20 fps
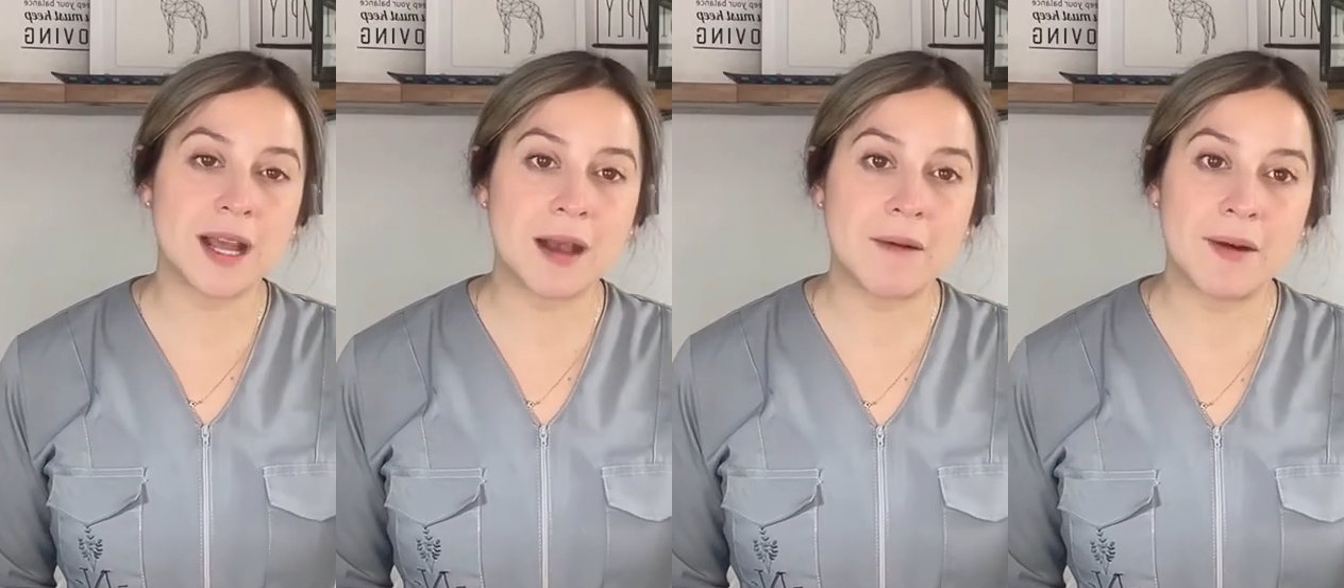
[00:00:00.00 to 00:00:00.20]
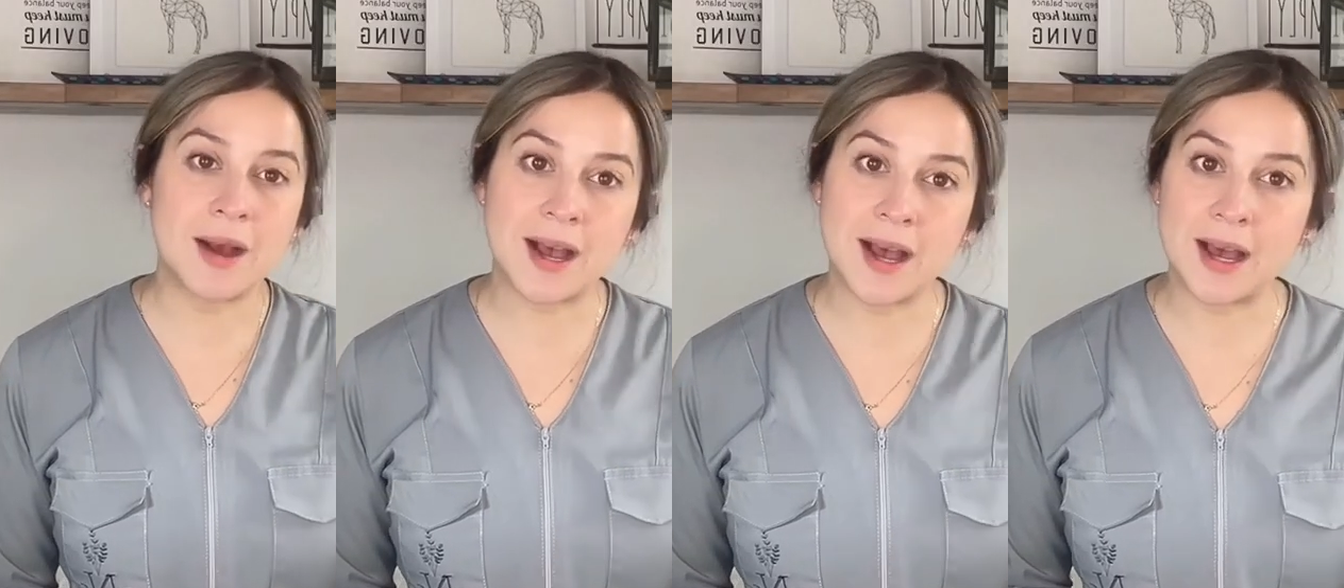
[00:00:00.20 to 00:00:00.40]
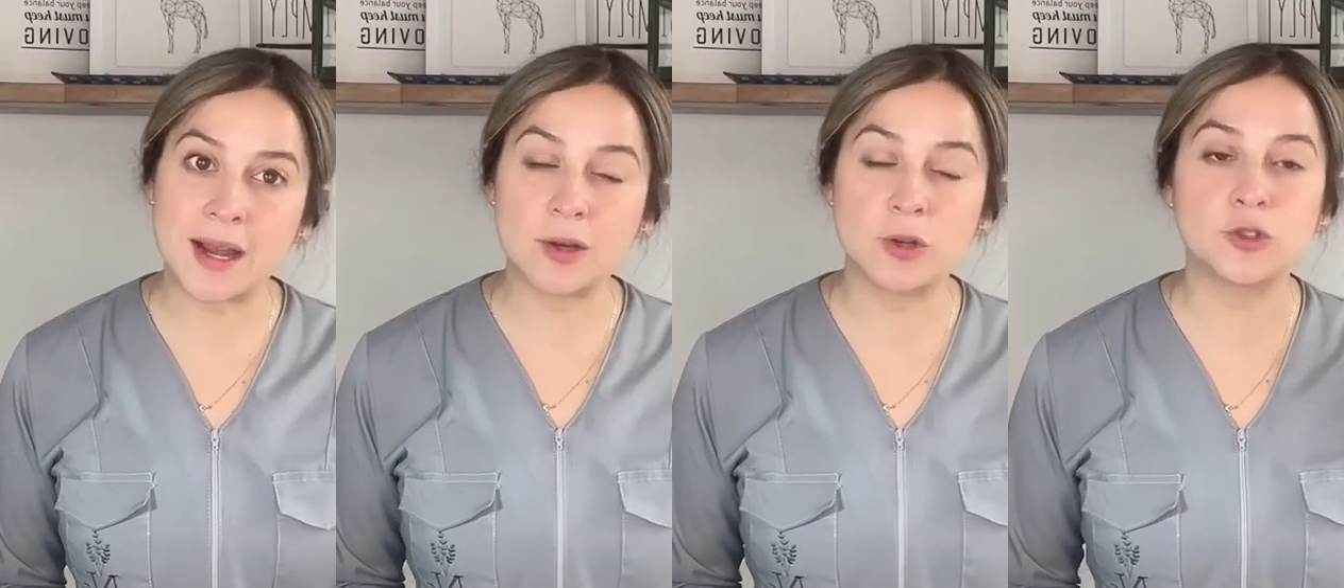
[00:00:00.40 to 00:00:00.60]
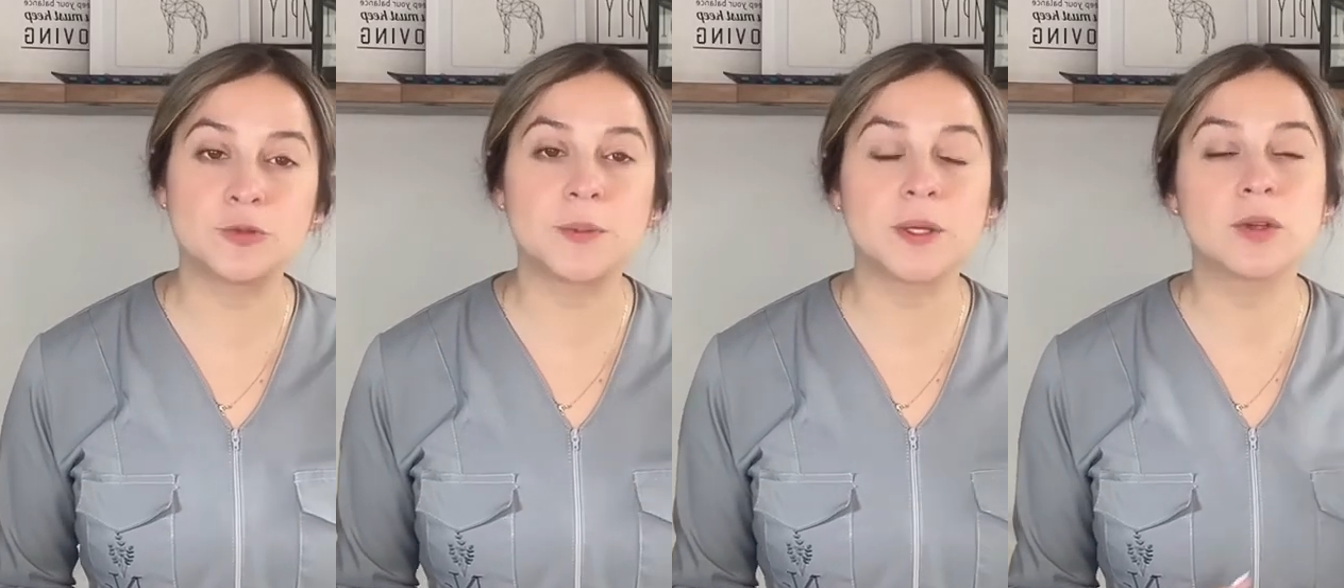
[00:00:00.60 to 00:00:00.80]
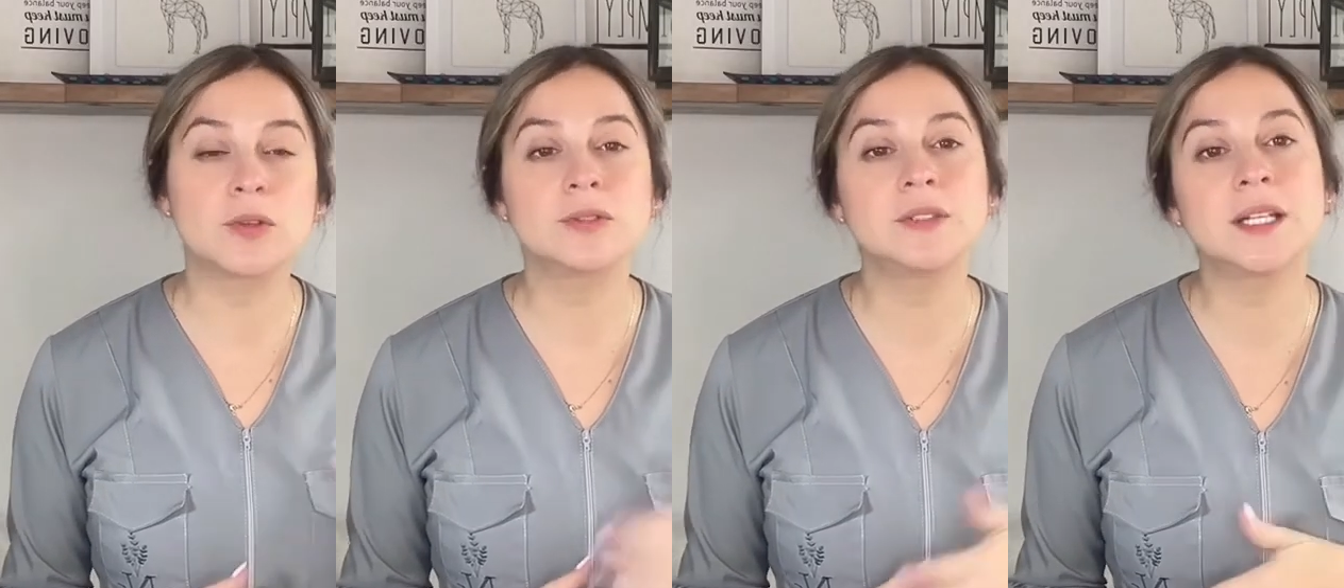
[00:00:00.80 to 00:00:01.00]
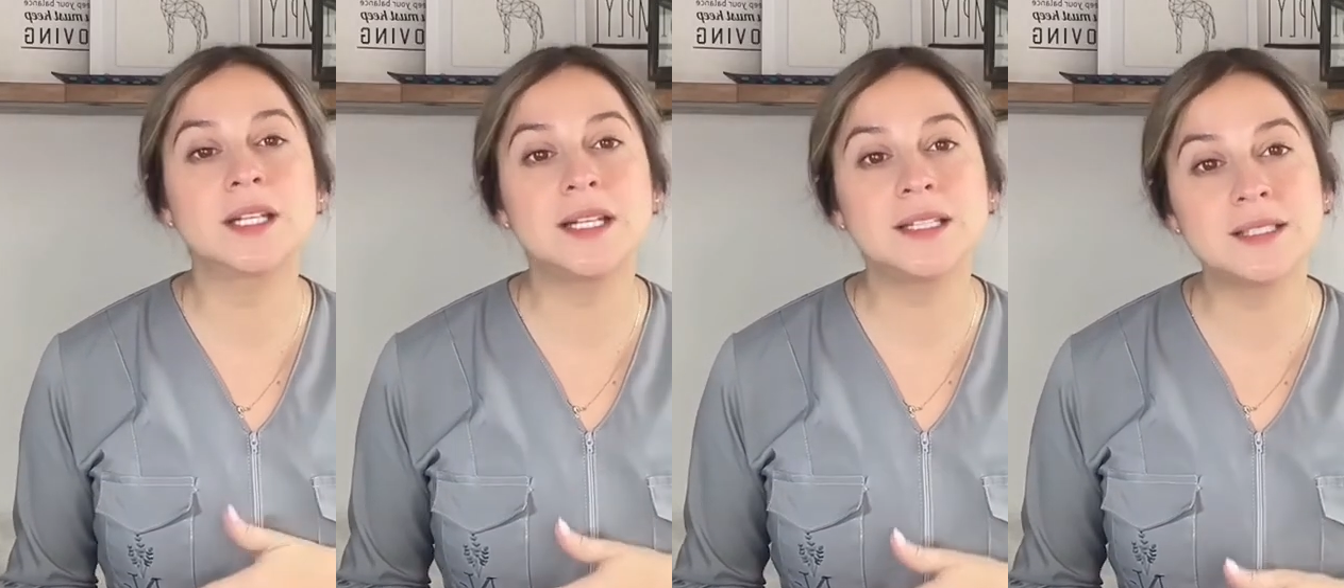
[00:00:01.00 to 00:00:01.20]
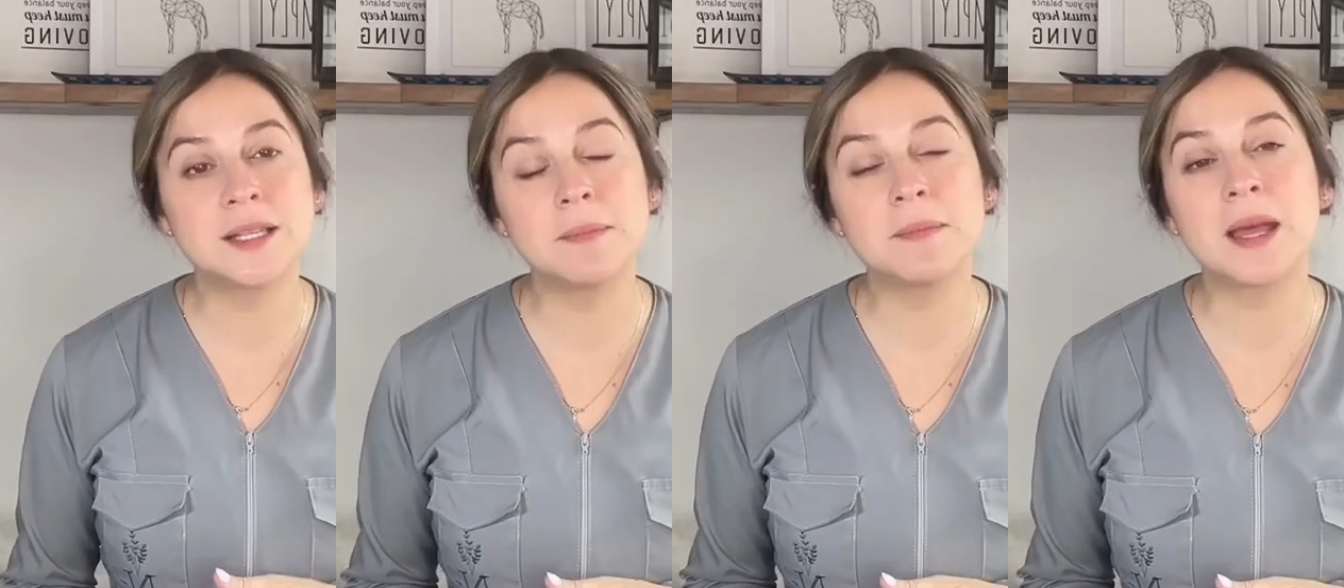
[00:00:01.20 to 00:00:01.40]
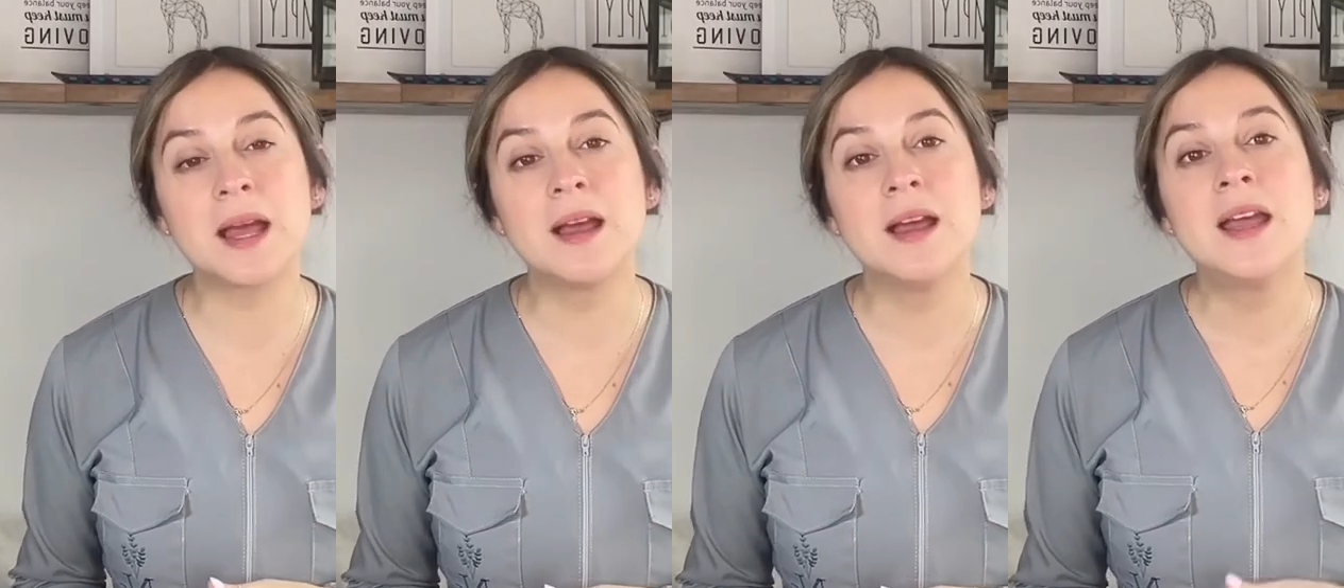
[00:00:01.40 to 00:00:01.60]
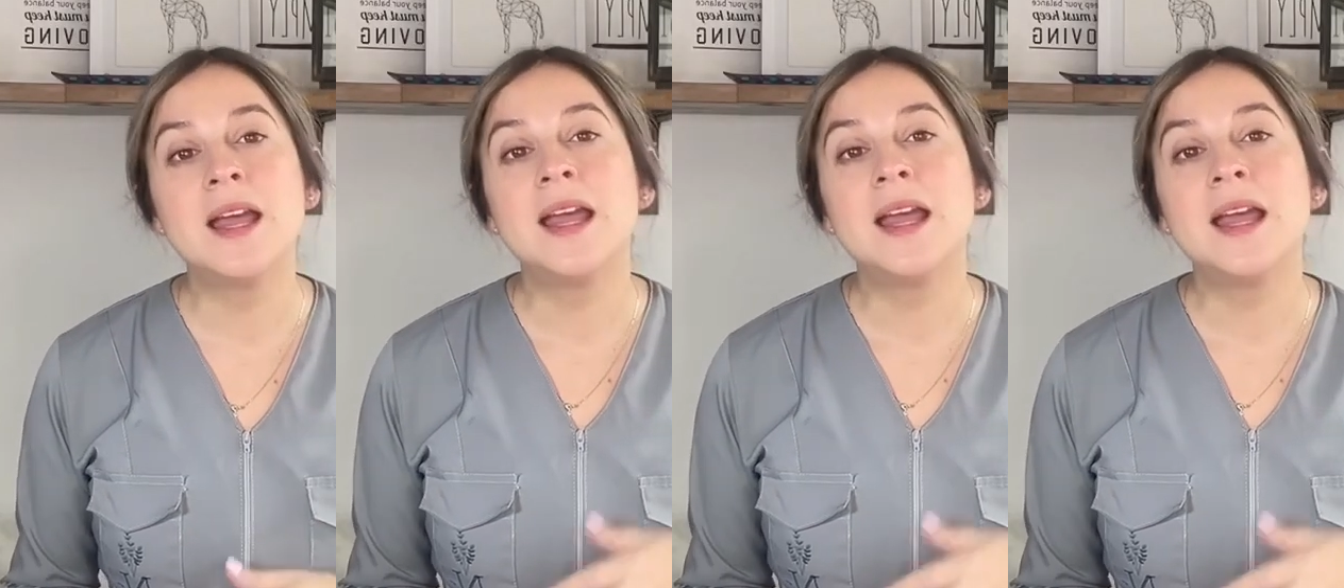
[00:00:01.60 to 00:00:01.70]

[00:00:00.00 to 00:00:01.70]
a bajar los picos de glicemia